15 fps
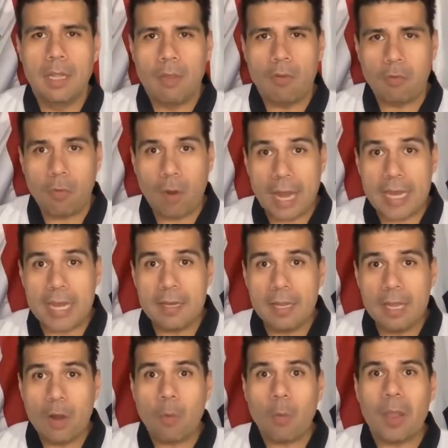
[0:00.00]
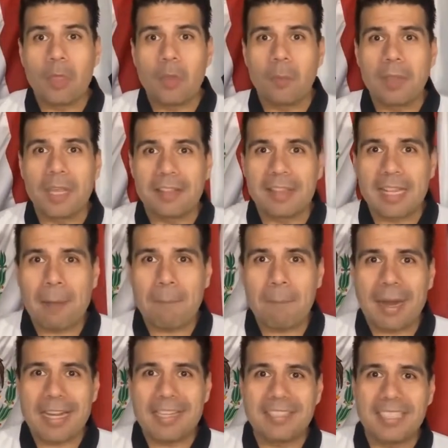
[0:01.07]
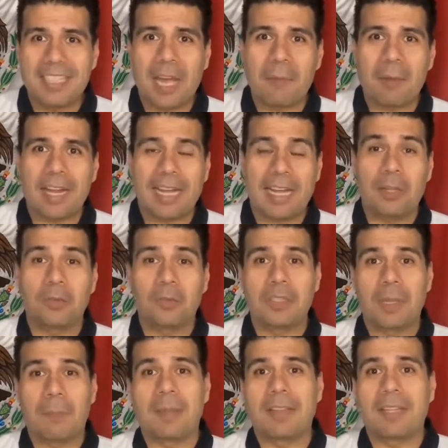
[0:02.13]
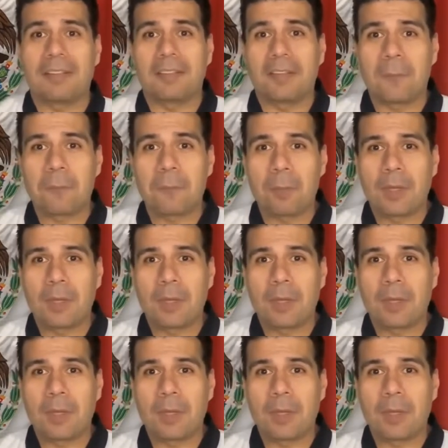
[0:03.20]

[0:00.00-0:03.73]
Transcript: Fue ahí cuando Vietnam parecía haber ganado su independencia.